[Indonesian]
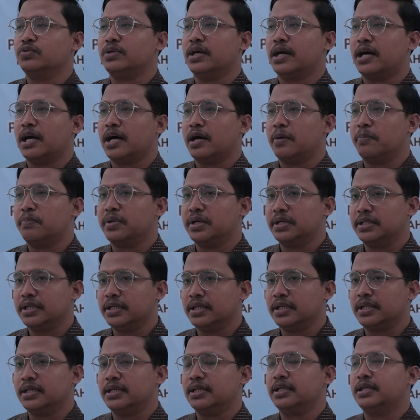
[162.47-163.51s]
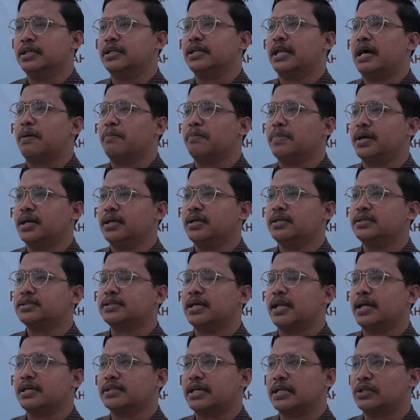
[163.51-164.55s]
sudah berdiri lama,
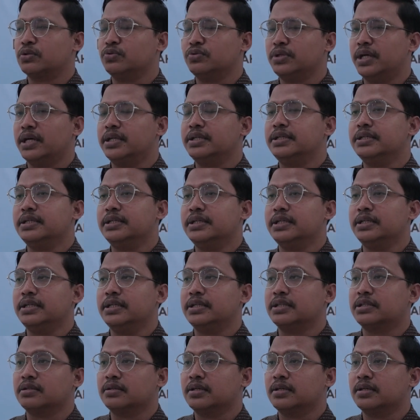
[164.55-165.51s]
salah satunya di,